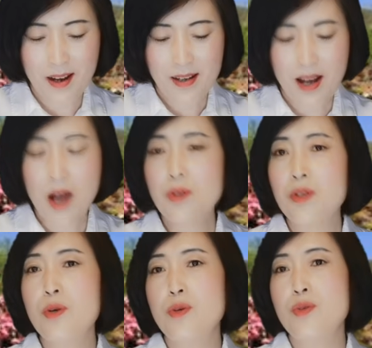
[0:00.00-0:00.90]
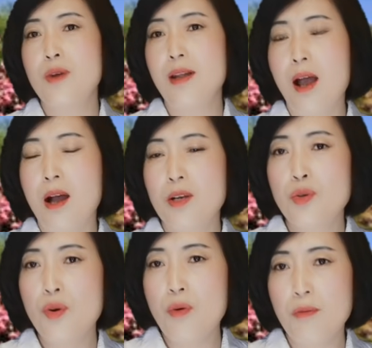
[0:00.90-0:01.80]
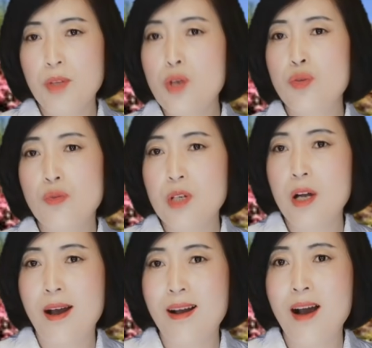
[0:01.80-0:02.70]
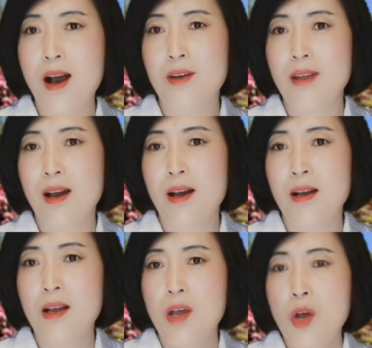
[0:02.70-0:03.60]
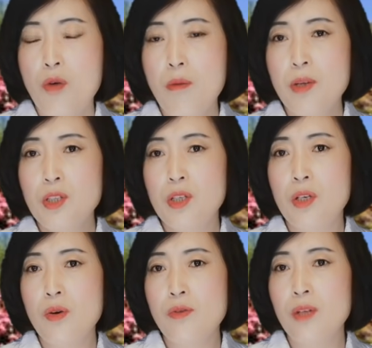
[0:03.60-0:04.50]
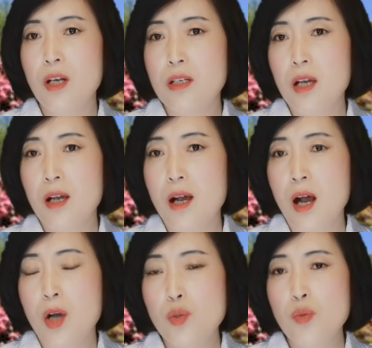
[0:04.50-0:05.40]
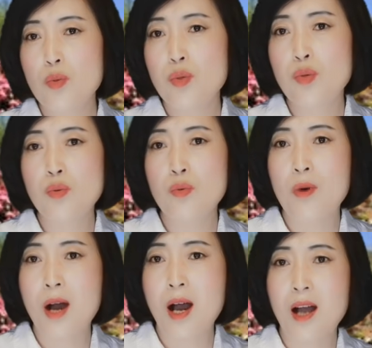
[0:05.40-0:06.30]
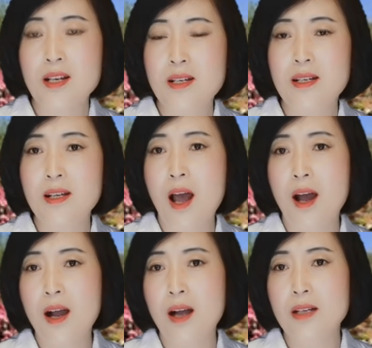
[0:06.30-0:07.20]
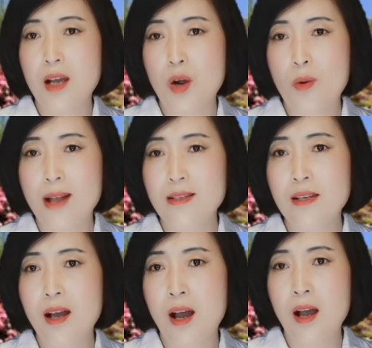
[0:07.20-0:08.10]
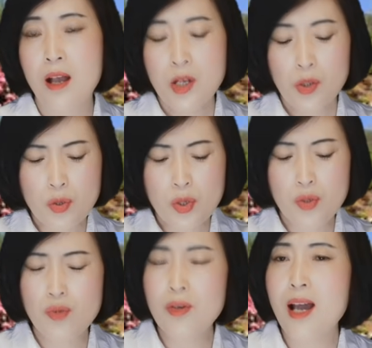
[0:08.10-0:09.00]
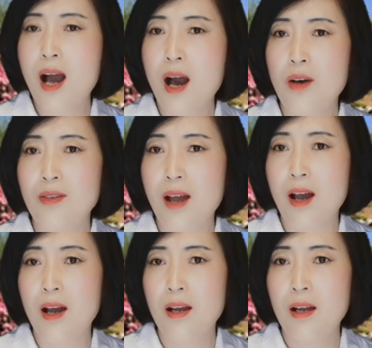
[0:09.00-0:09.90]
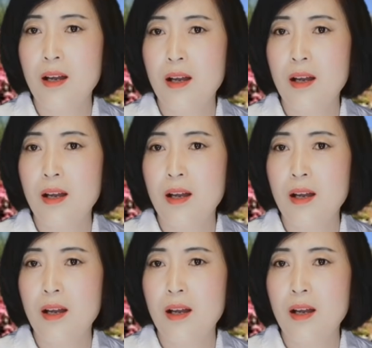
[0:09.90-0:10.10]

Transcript: 然后他就说呢，说我们的宿舍很好的。我们提供的这个住宿啊、食堂啊、这个环境啊，都是最好的。